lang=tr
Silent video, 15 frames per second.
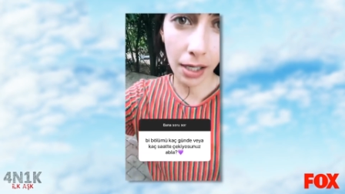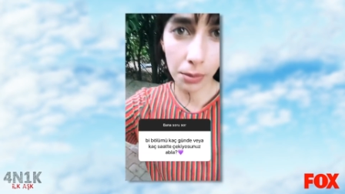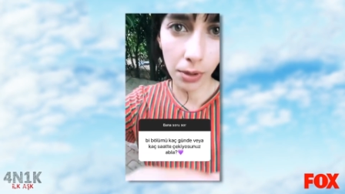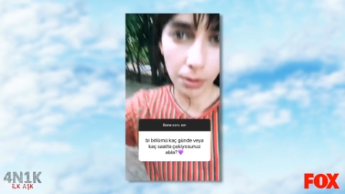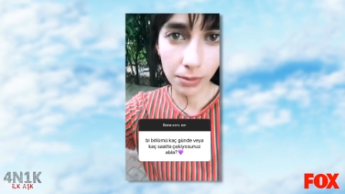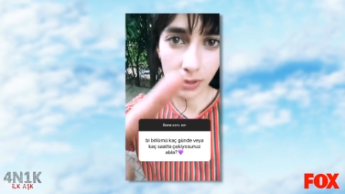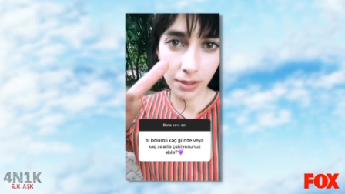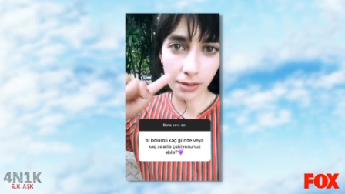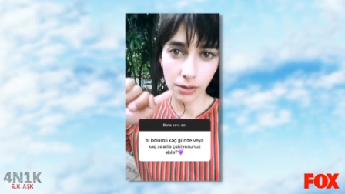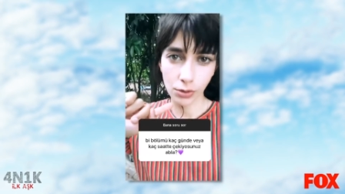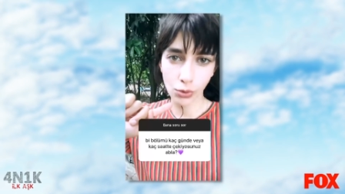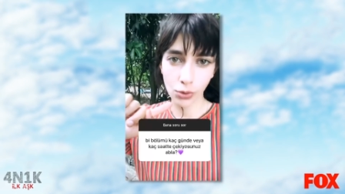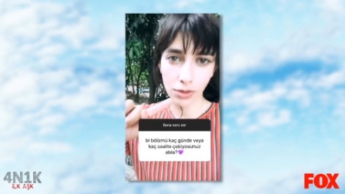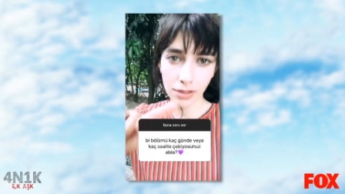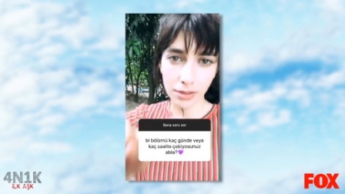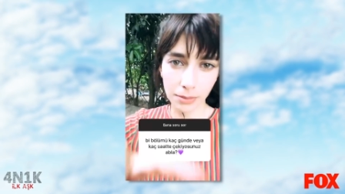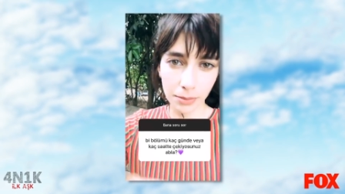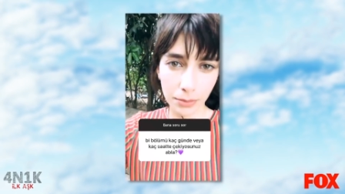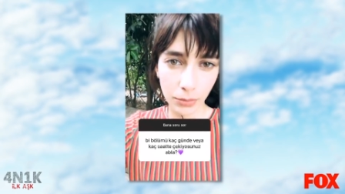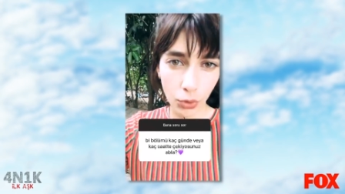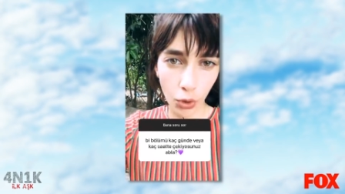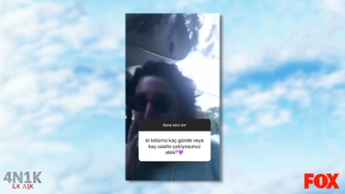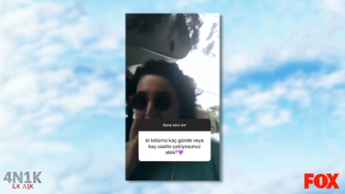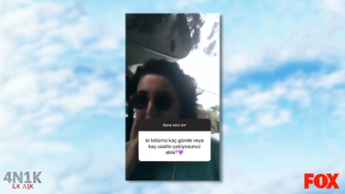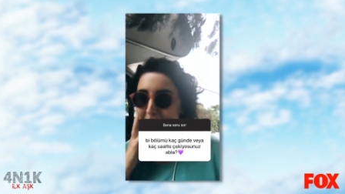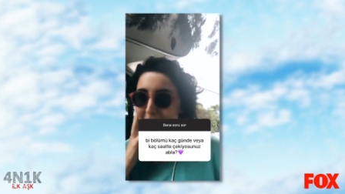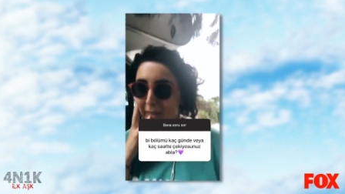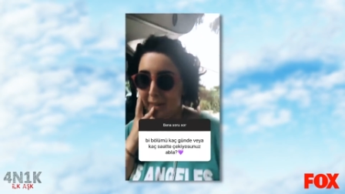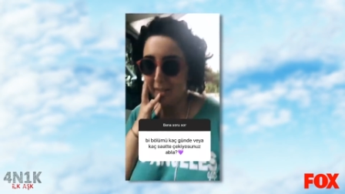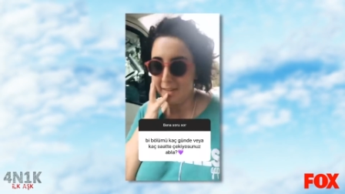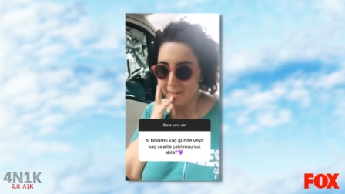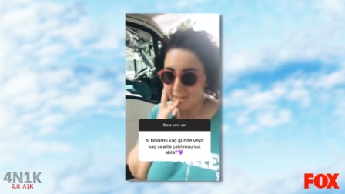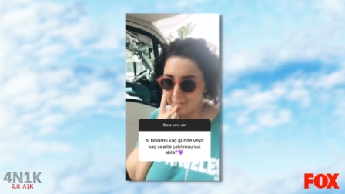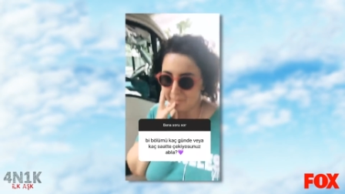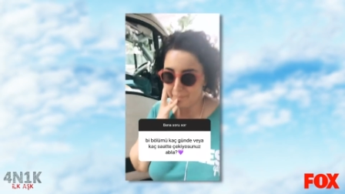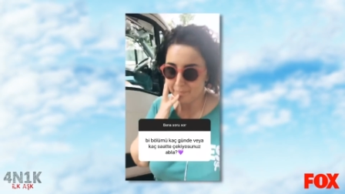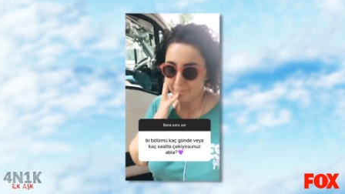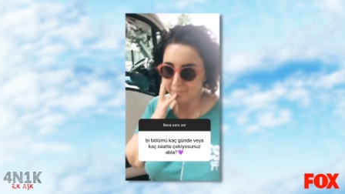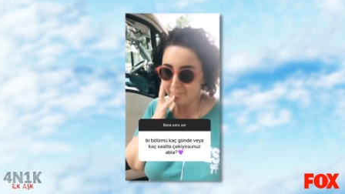erbabına soralım. Buyurun.